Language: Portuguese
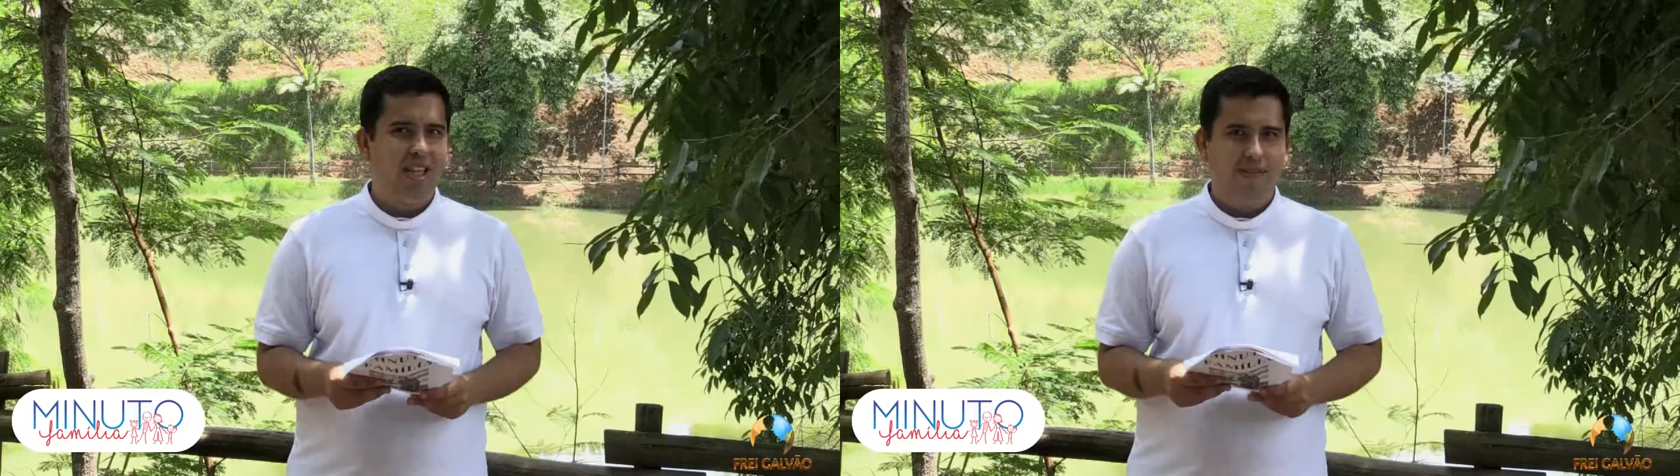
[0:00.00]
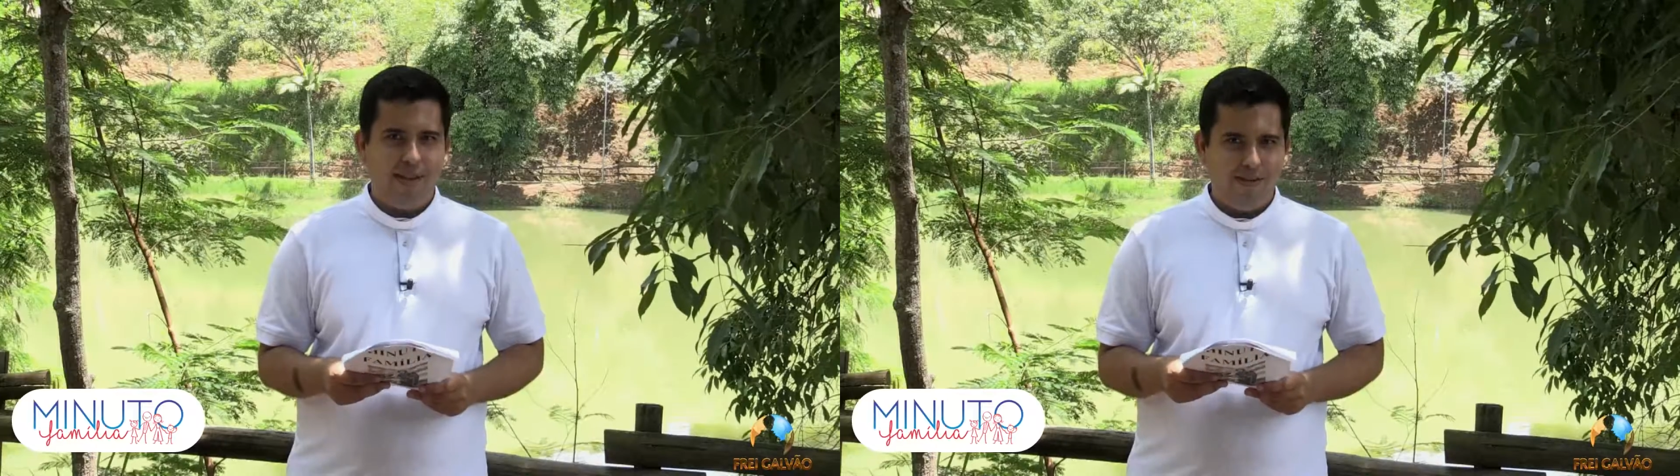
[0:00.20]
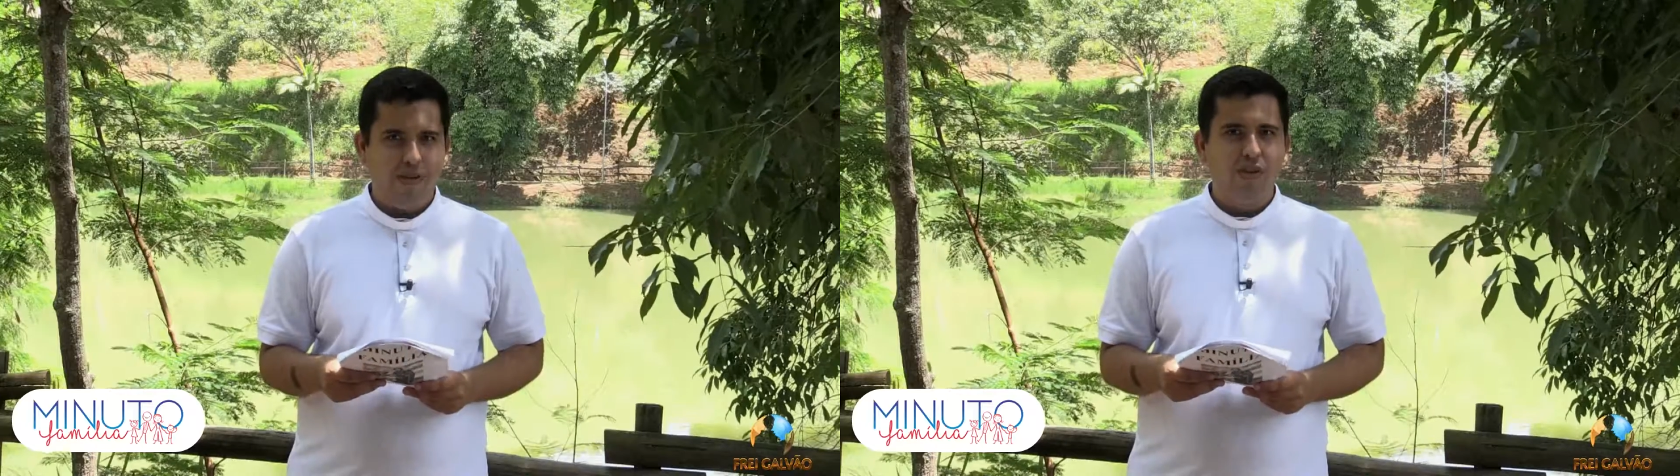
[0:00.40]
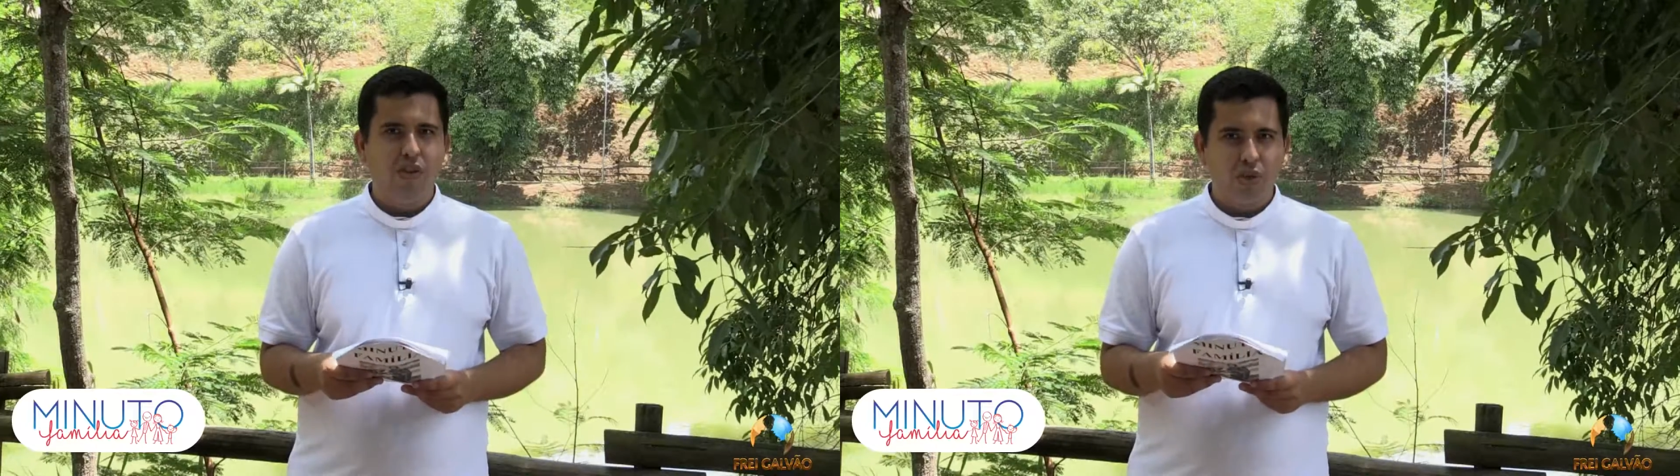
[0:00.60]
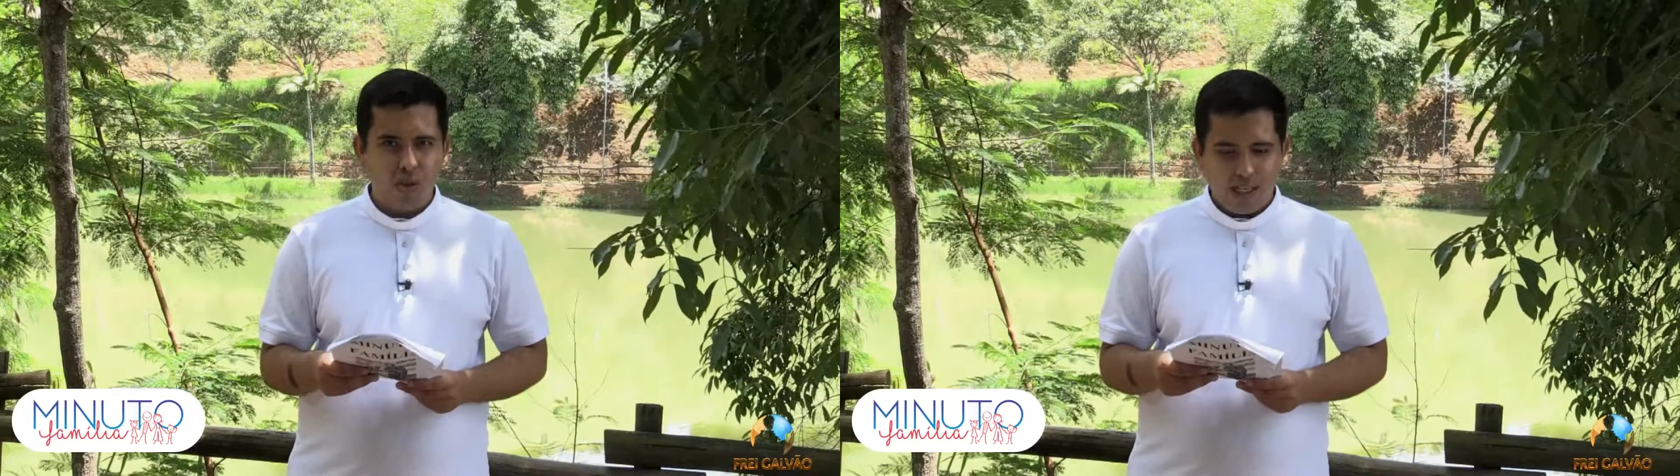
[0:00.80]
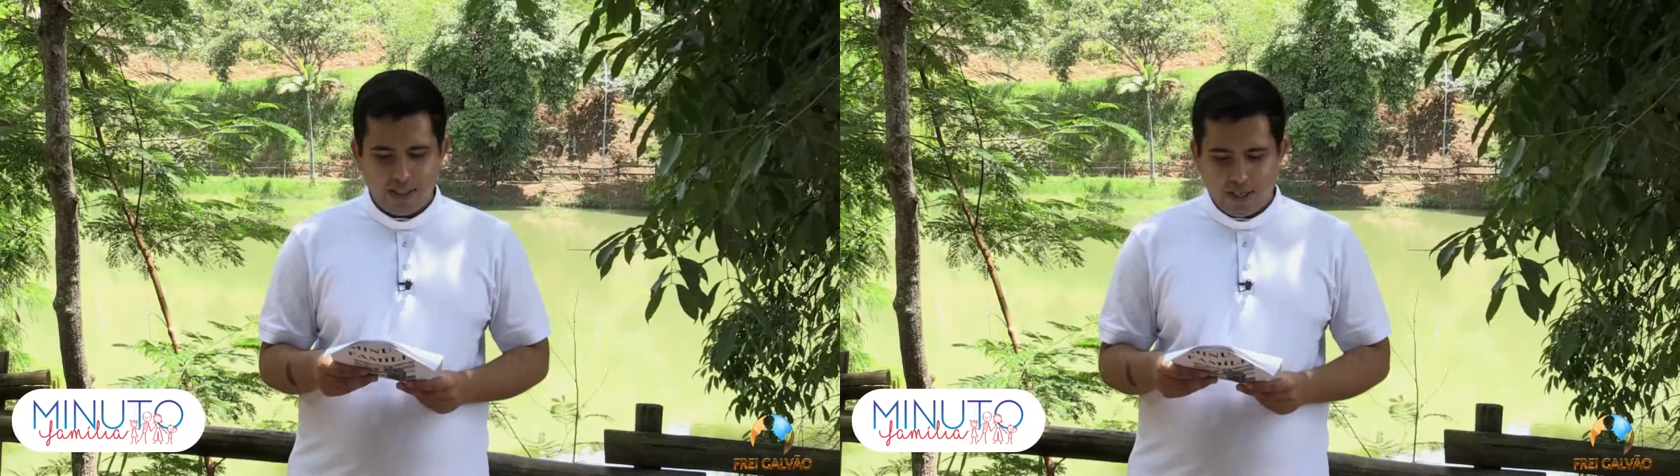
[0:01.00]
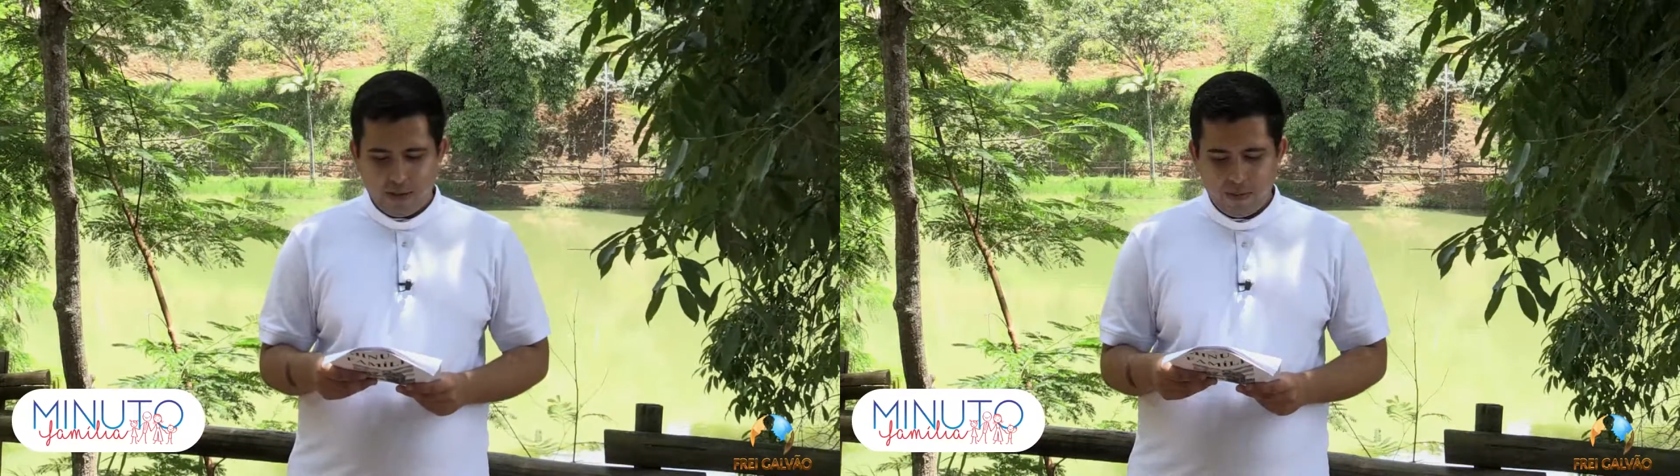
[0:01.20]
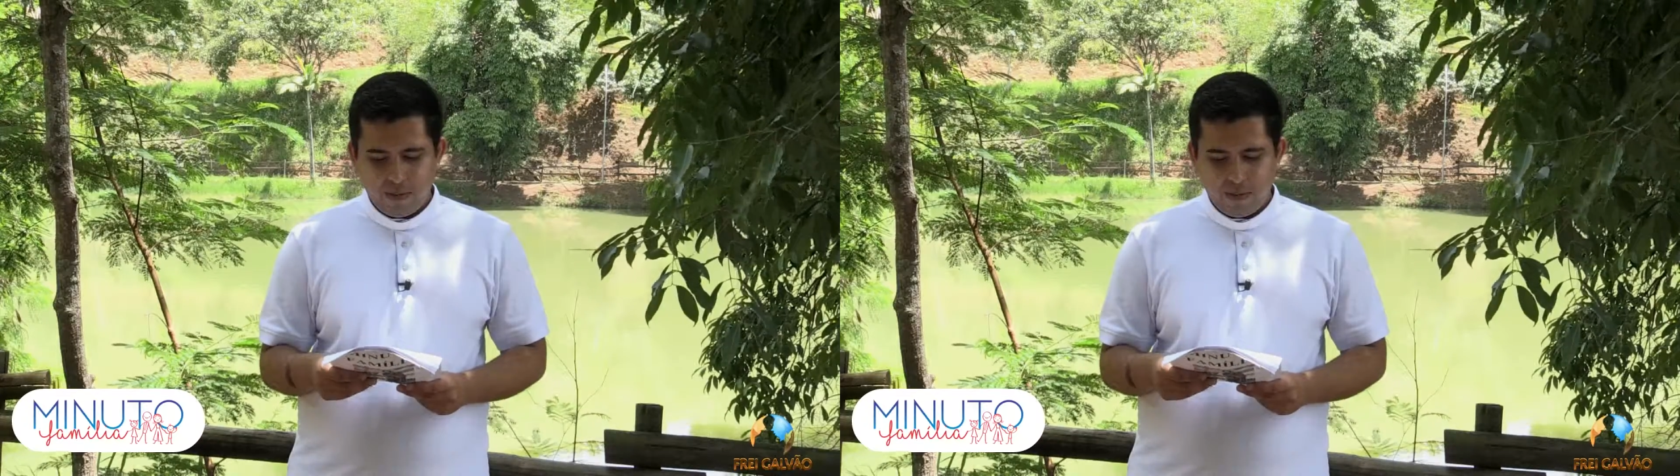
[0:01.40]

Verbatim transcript: também é falta de educação.